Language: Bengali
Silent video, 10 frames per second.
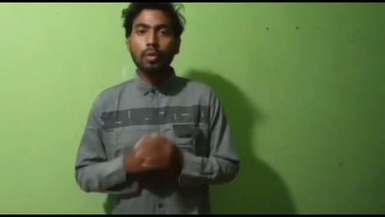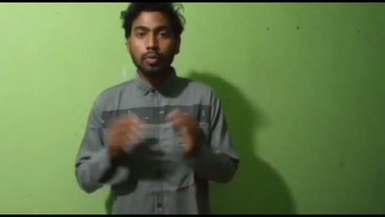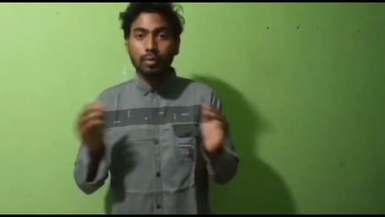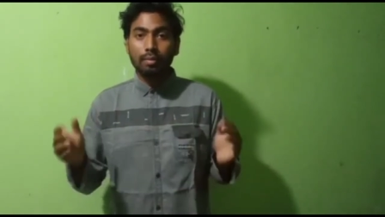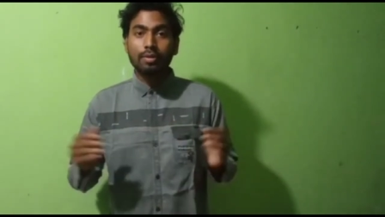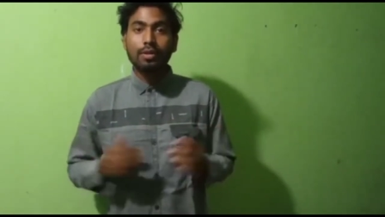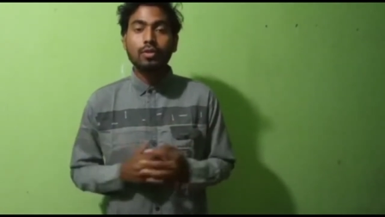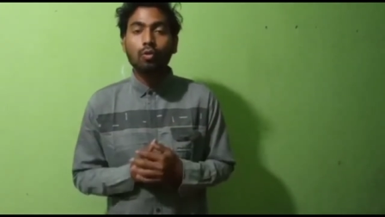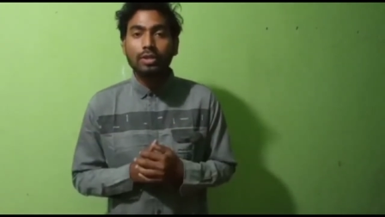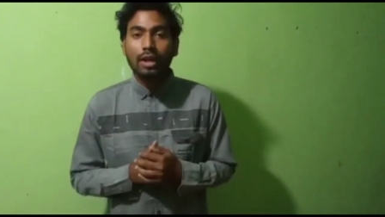সবসময়ের মধ্যে
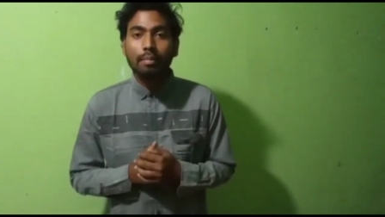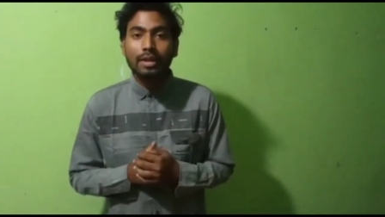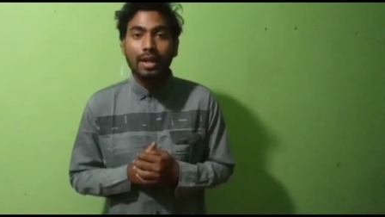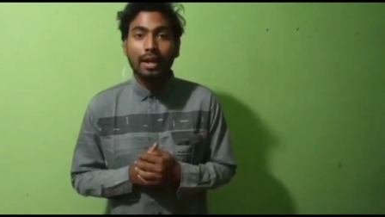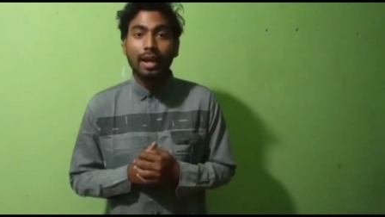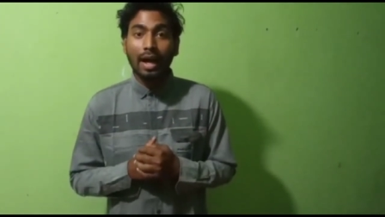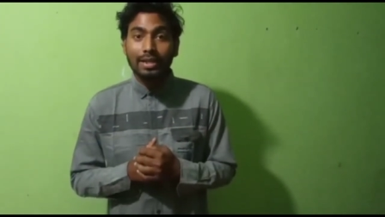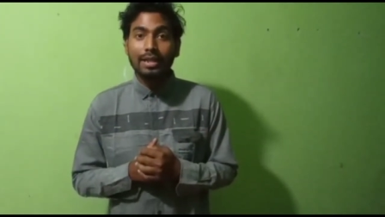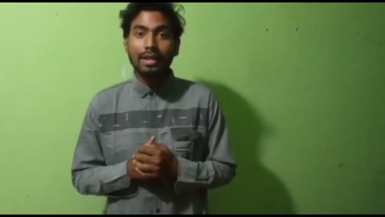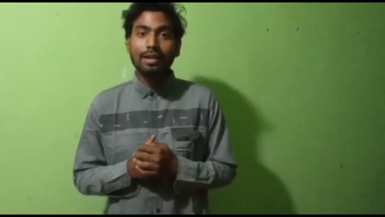সোশ্যাল মিডিয়ায়
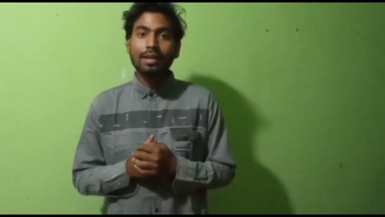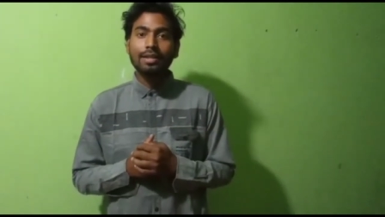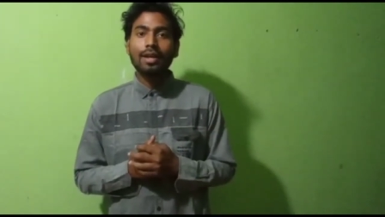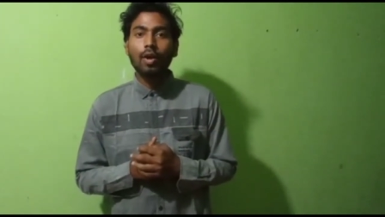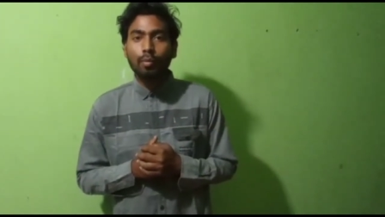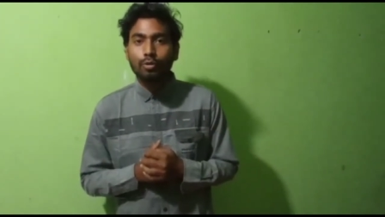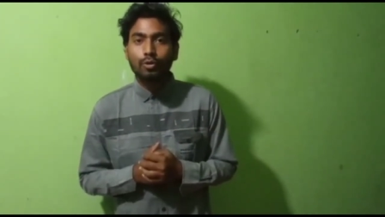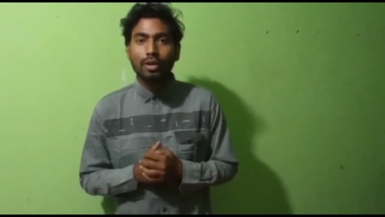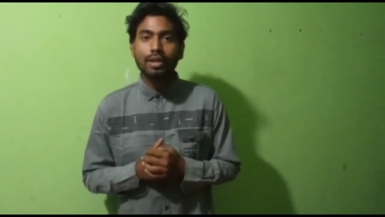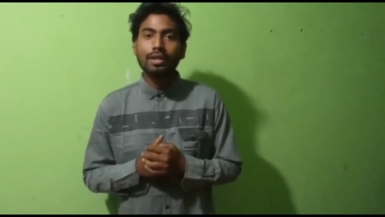আছেন তারা
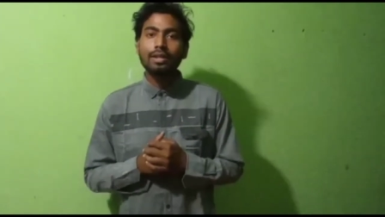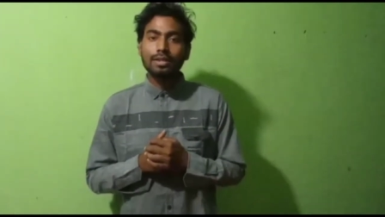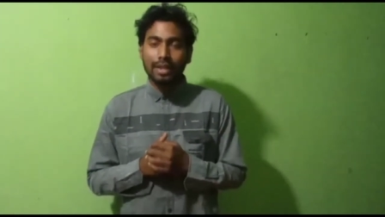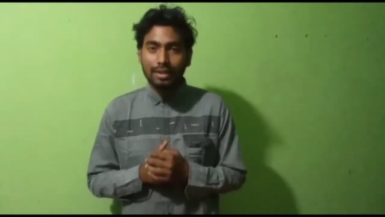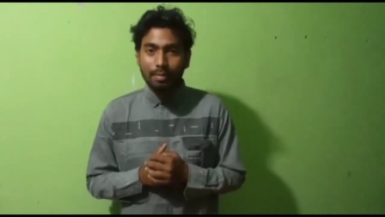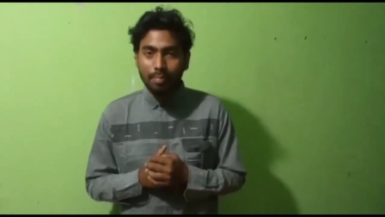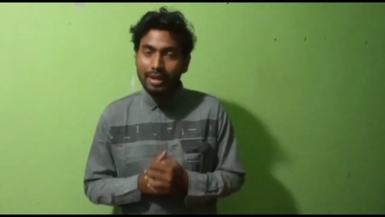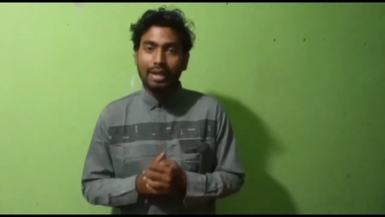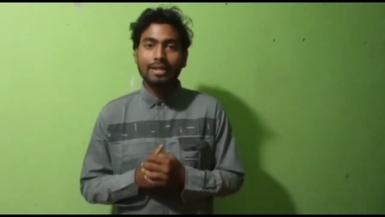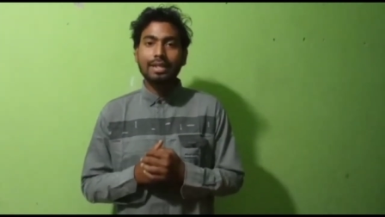অবশ্যই জানতে
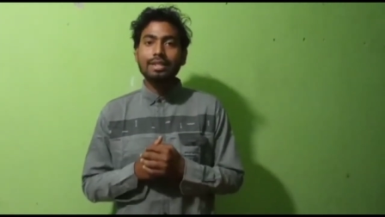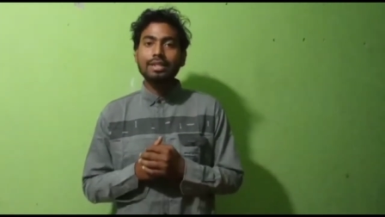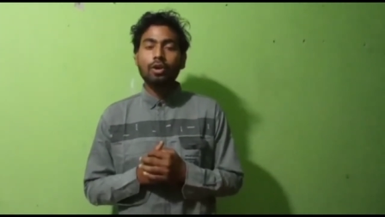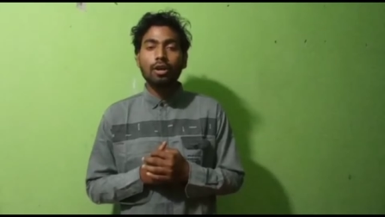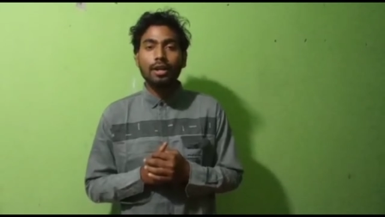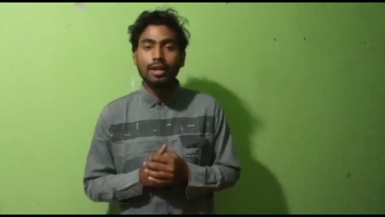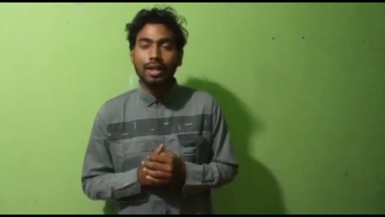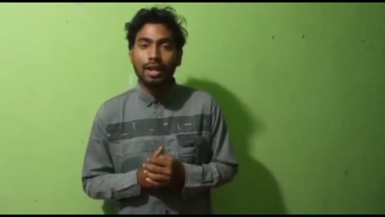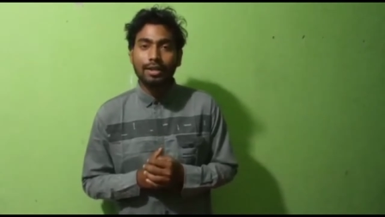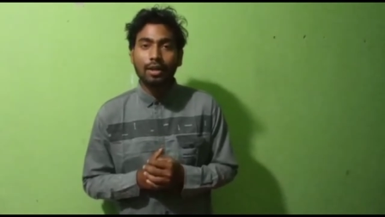পেরে গেছেন যে অলরেডি
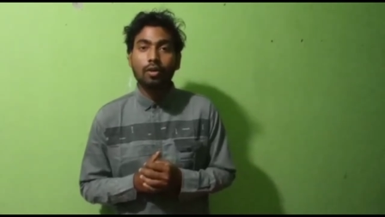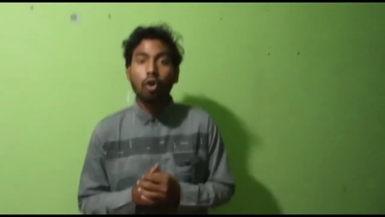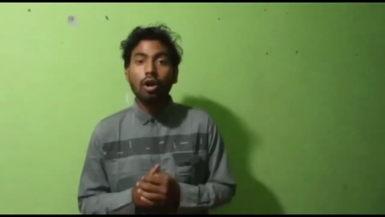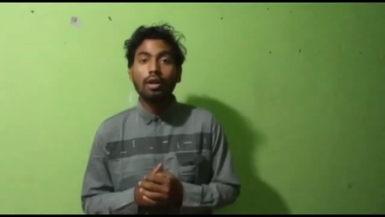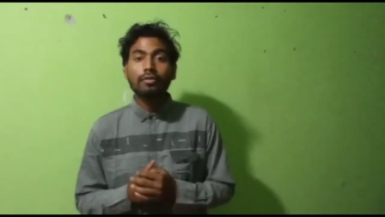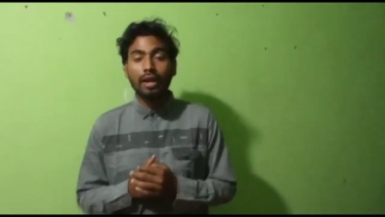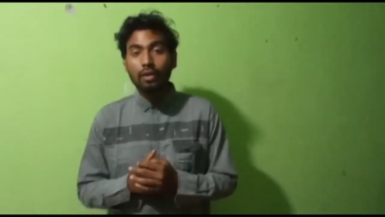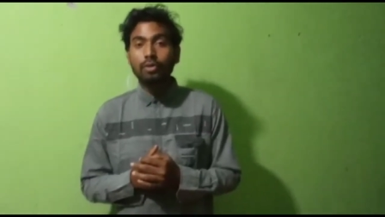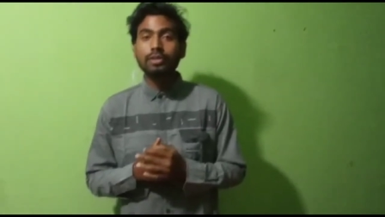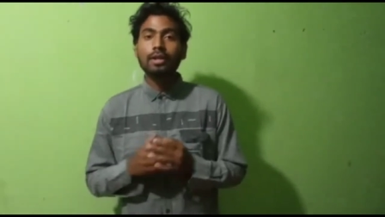তার একটা কল
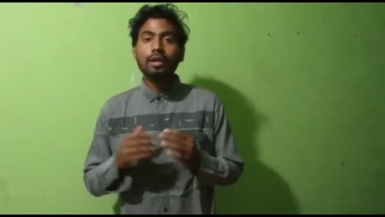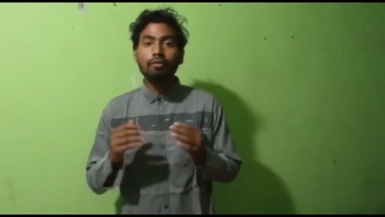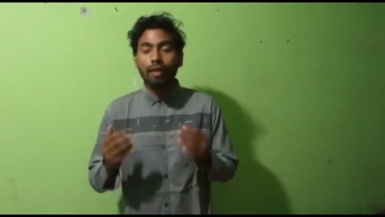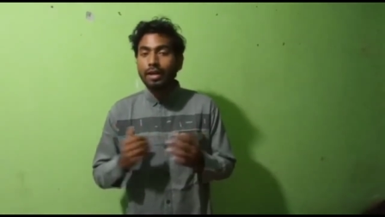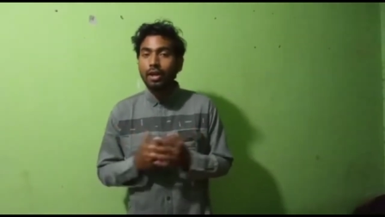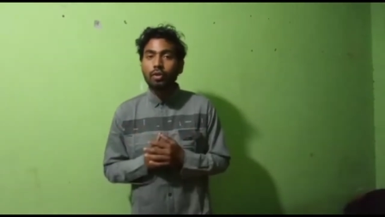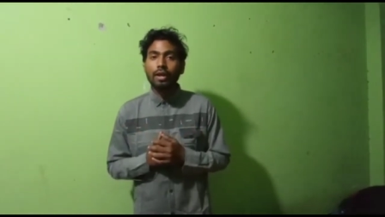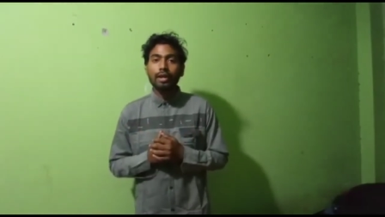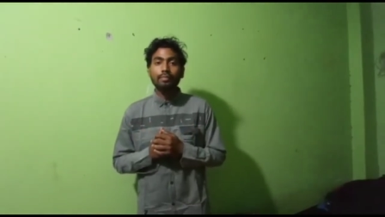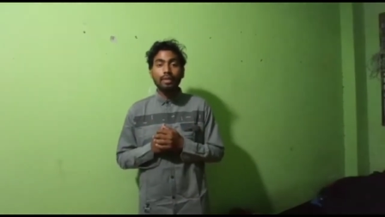রেকর্ড ভাইরাল হয়ে